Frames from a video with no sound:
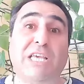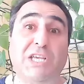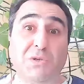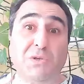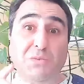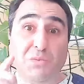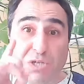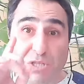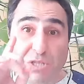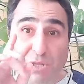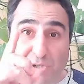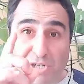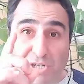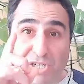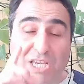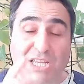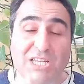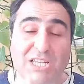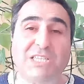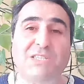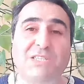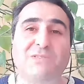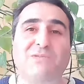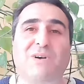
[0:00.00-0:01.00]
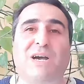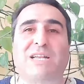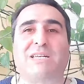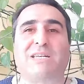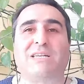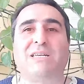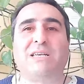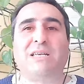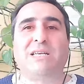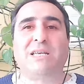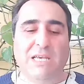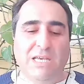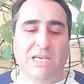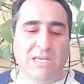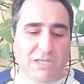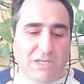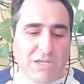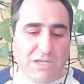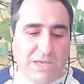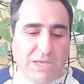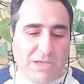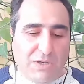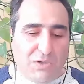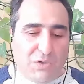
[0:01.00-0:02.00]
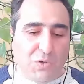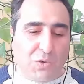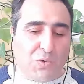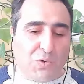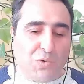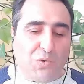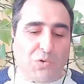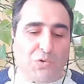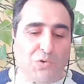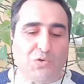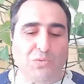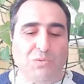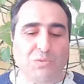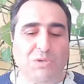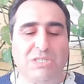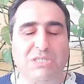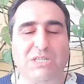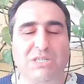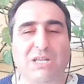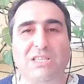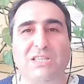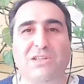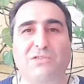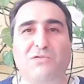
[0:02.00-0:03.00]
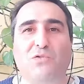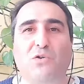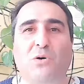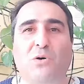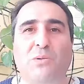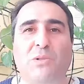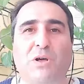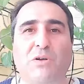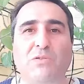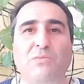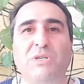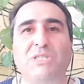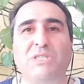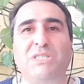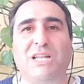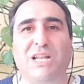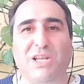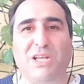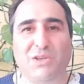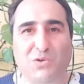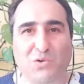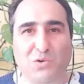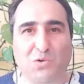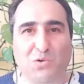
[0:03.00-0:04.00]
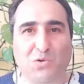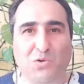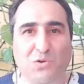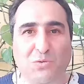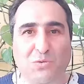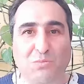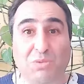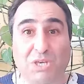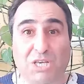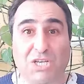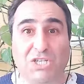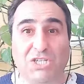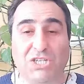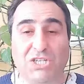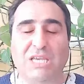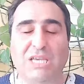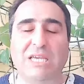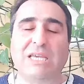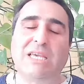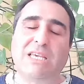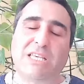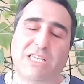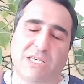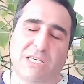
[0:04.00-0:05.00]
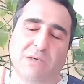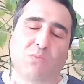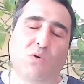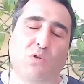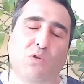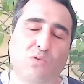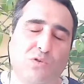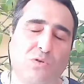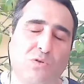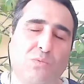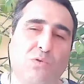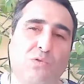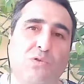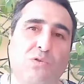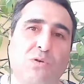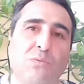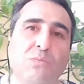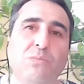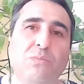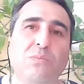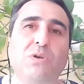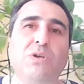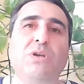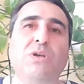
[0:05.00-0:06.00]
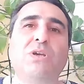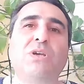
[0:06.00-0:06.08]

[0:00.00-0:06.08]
Geçmişte bir şeyiniz var e, çok gördüğüm insanda Fallout mesela görüyorum bir kişi kim olduğunu buldum.